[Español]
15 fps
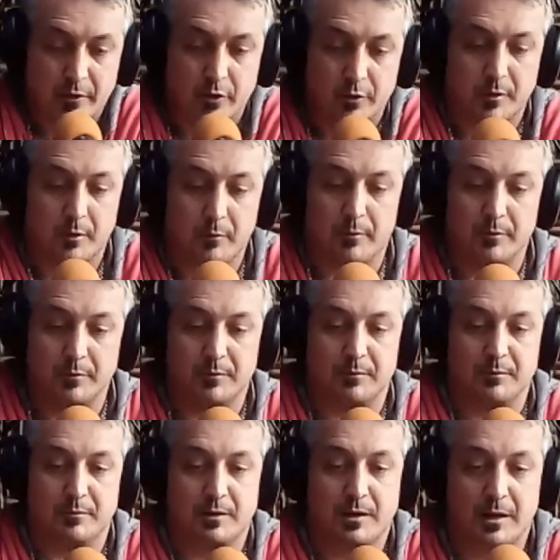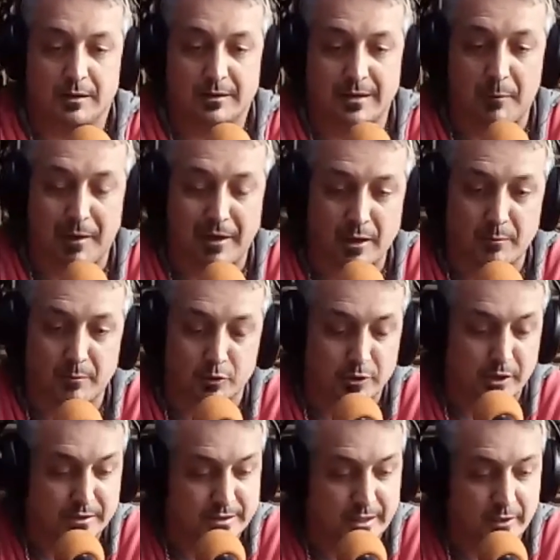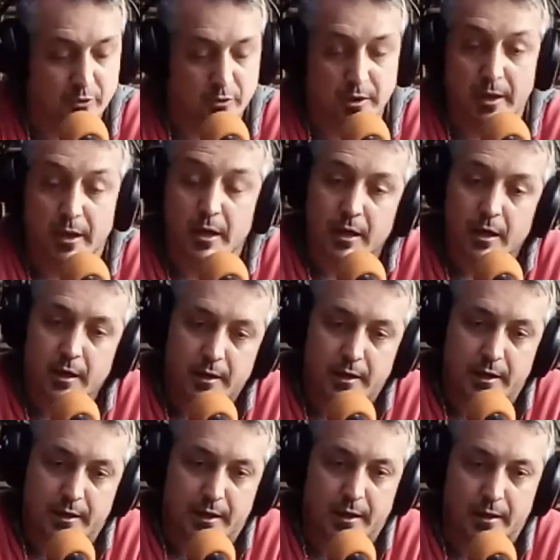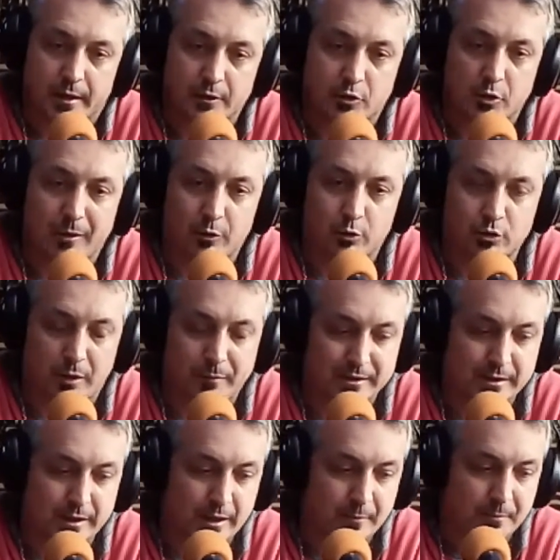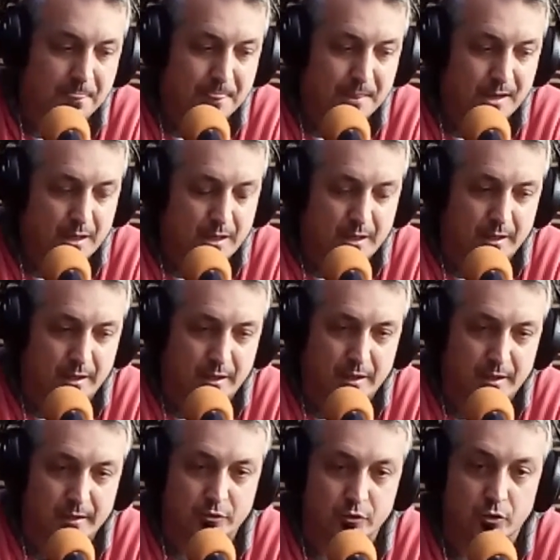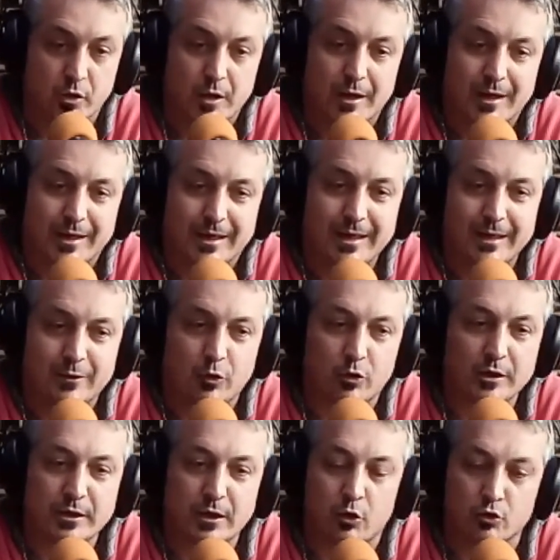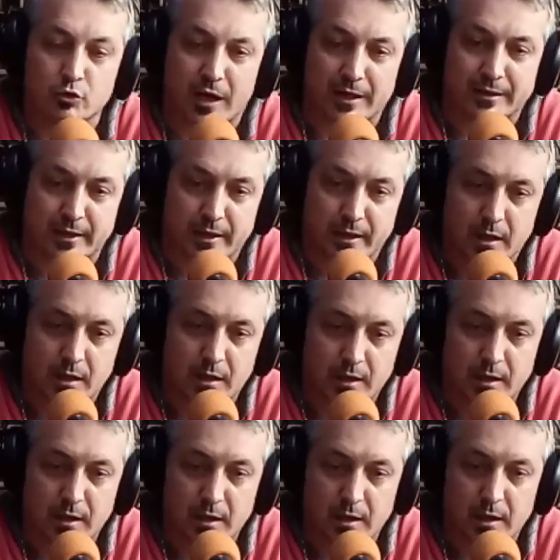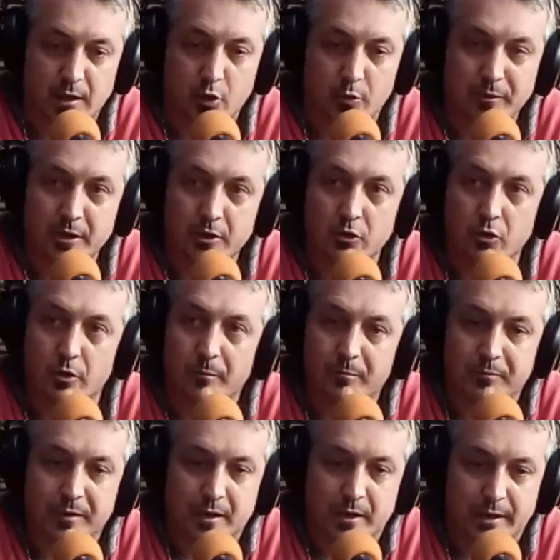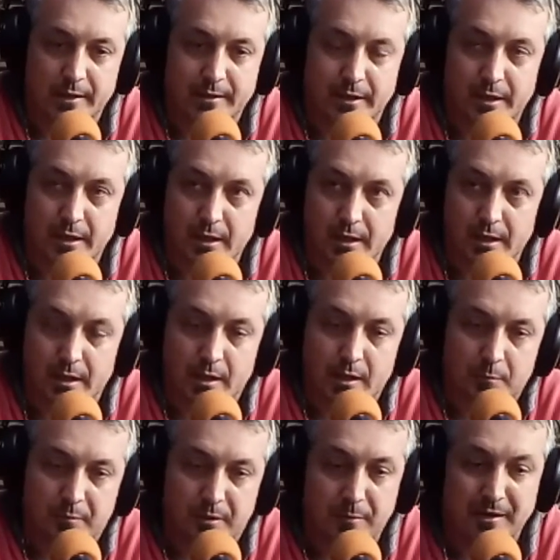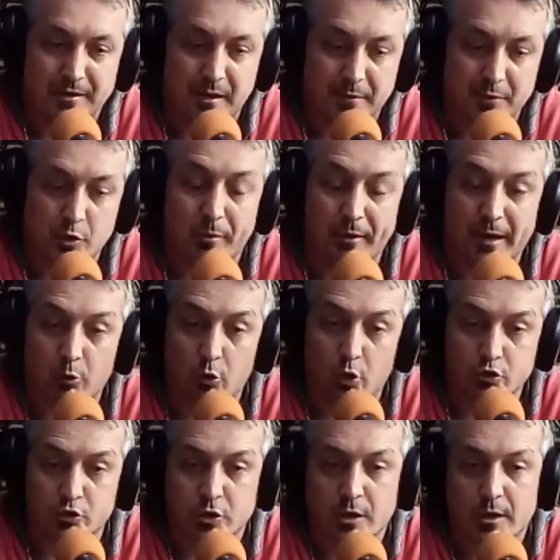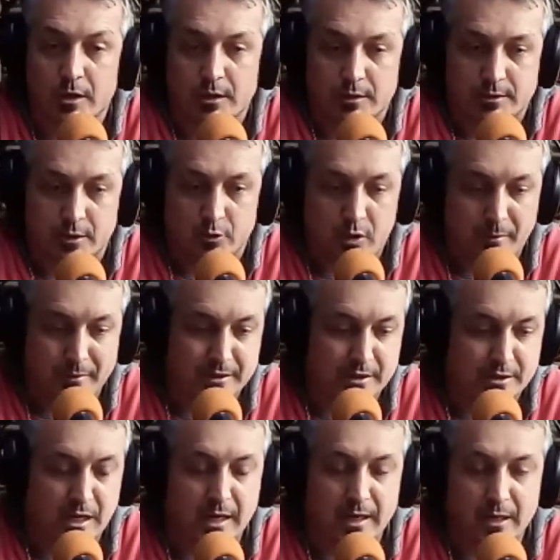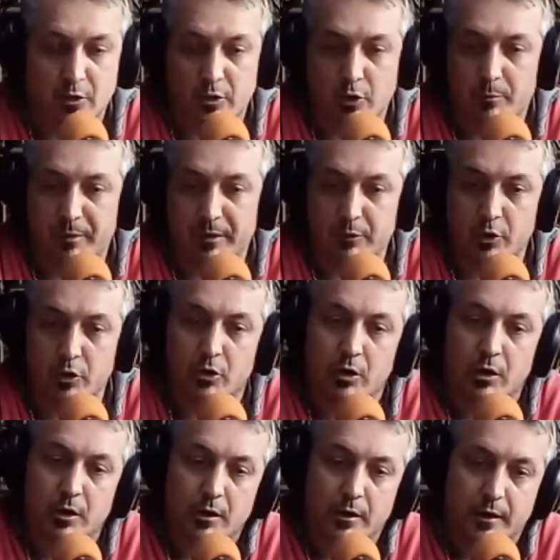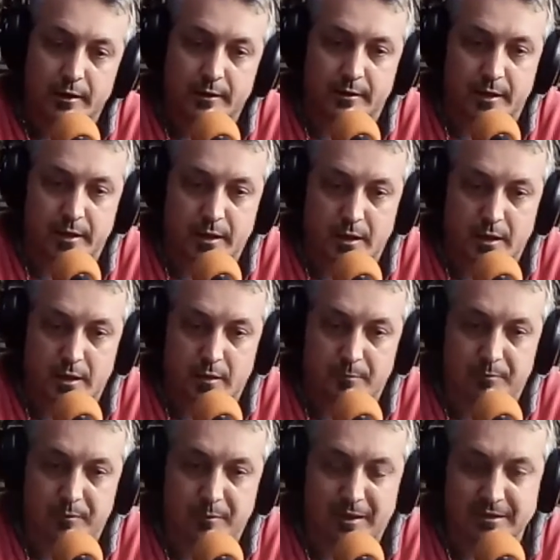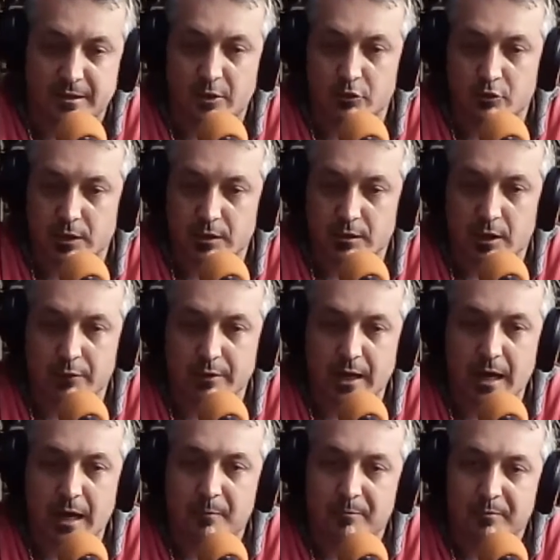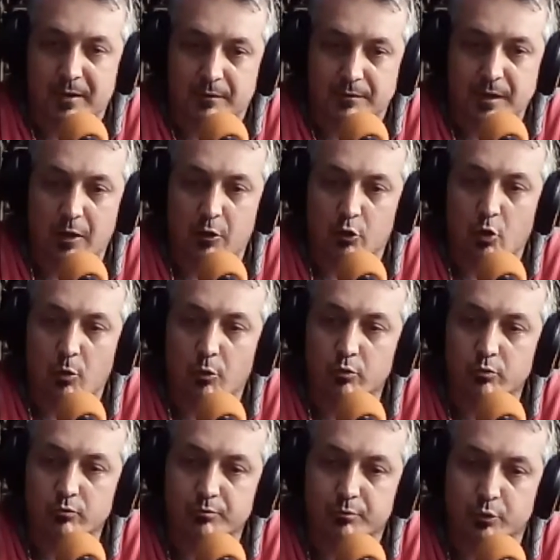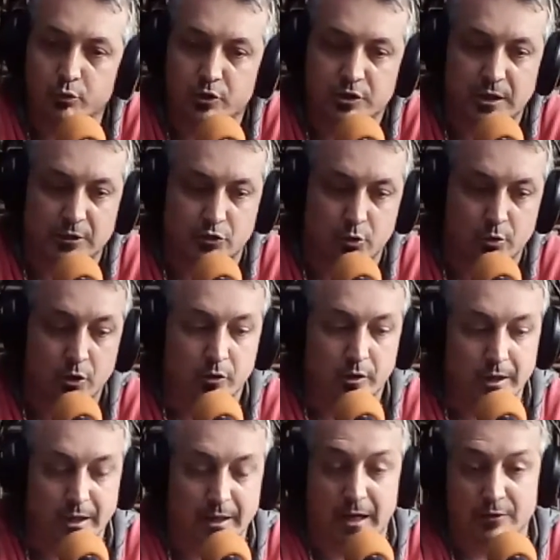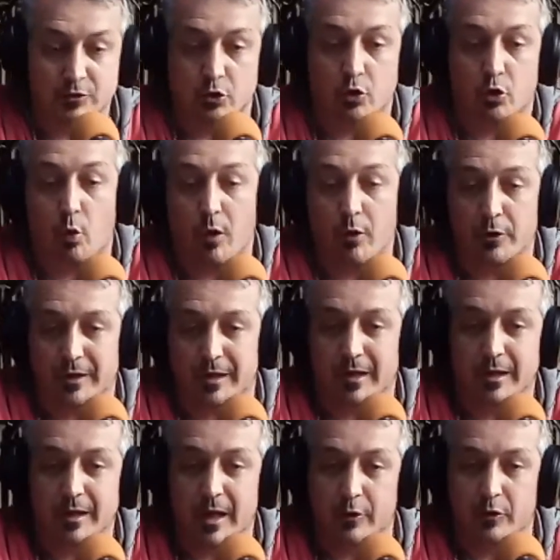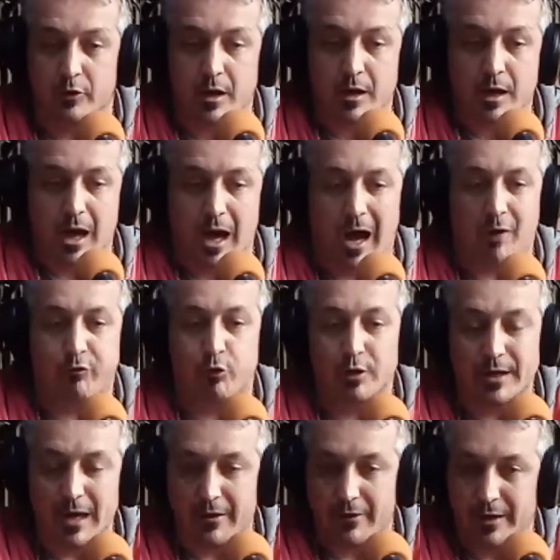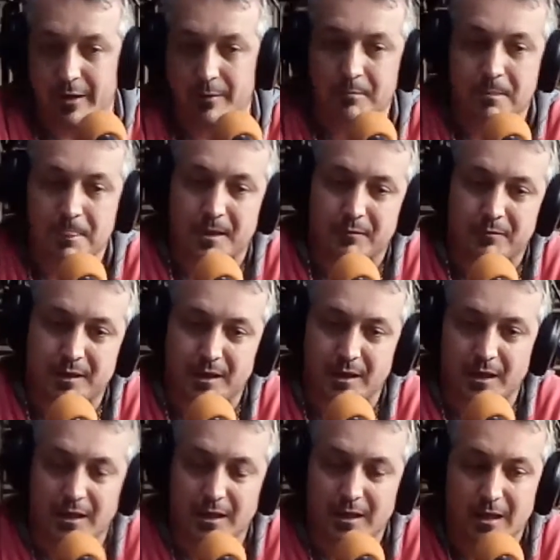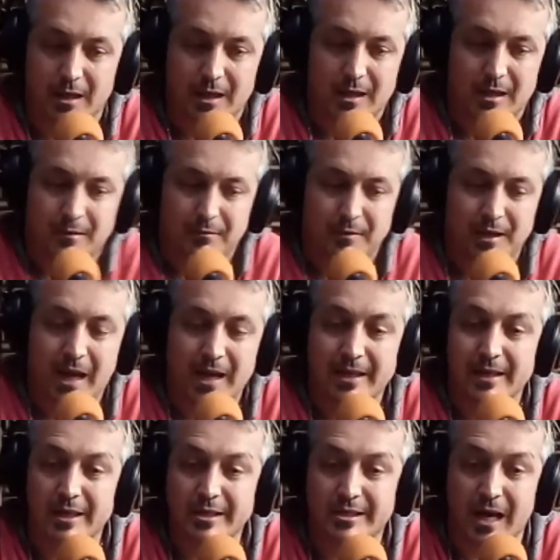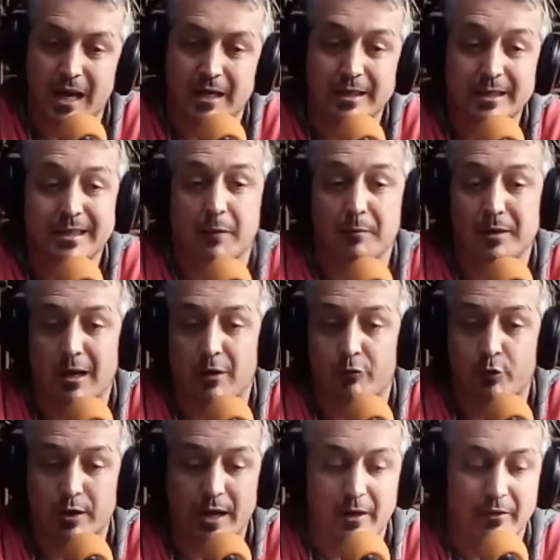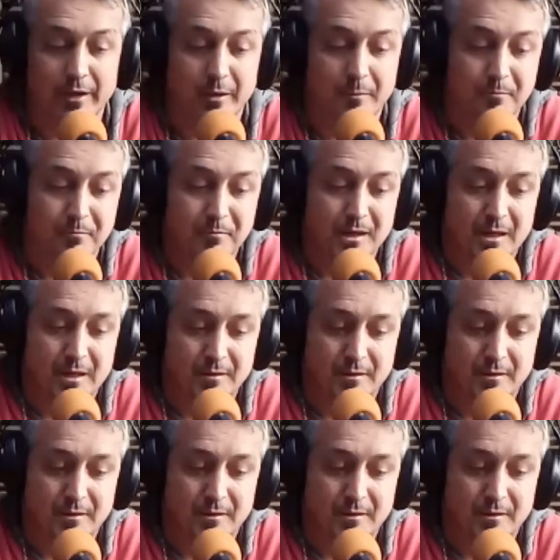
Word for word: Claro, de tamaña e importancia ¿no? que, que, que, toma justamente eh, eso. ¿Qué, ¿Con qué te encontraste el domingo en este primer entrenamiento para vos, seguramente ya en lo, previo este, Marcelo te, había dado como un puntillazo de lo que era, son los jugadores que quedaron afuera de, de, la liguilla y también afuera de,